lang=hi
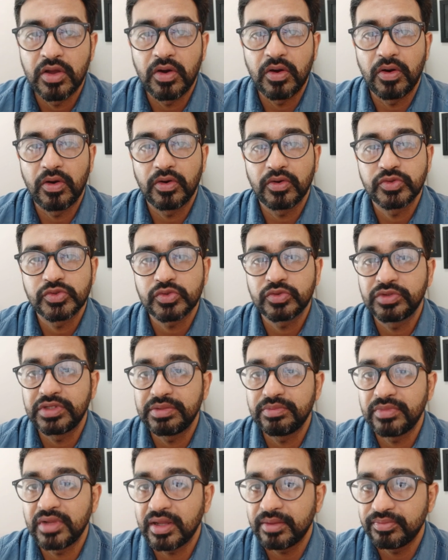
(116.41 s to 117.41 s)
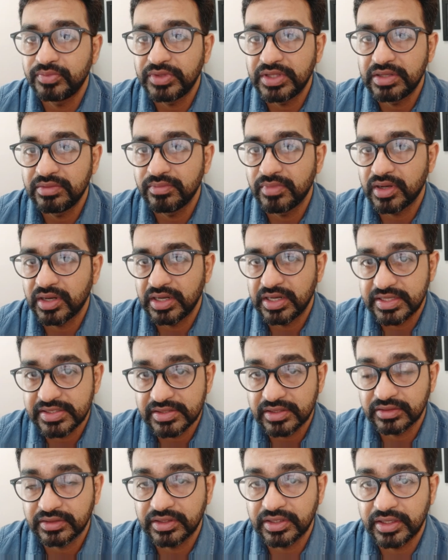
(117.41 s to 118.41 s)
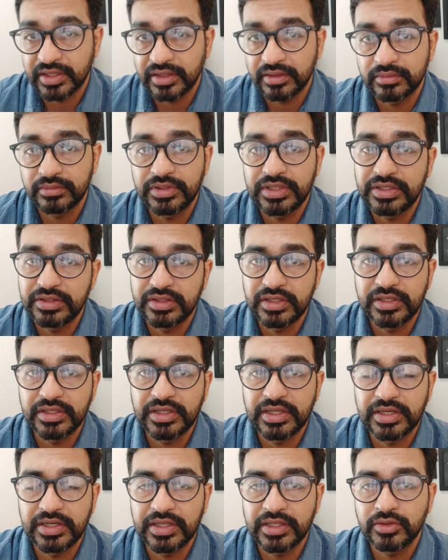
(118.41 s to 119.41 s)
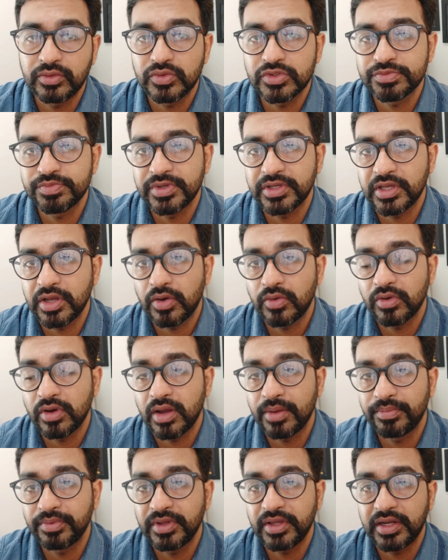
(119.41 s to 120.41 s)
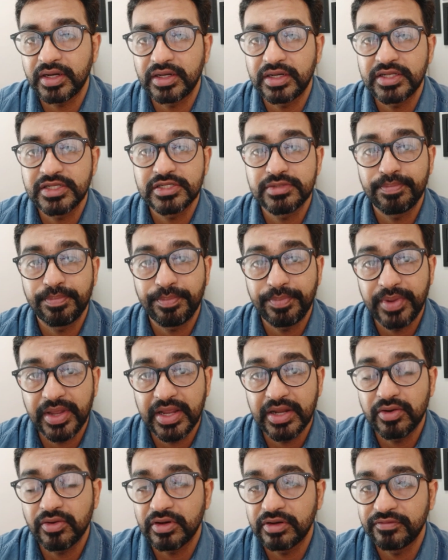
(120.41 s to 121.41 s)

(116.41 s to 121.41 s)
और उसको दिन में आप तीन बार ले सकते हैं तीन दिन के लिए तो उसमें क्या होगा आपकी एटलीस्ट पेन और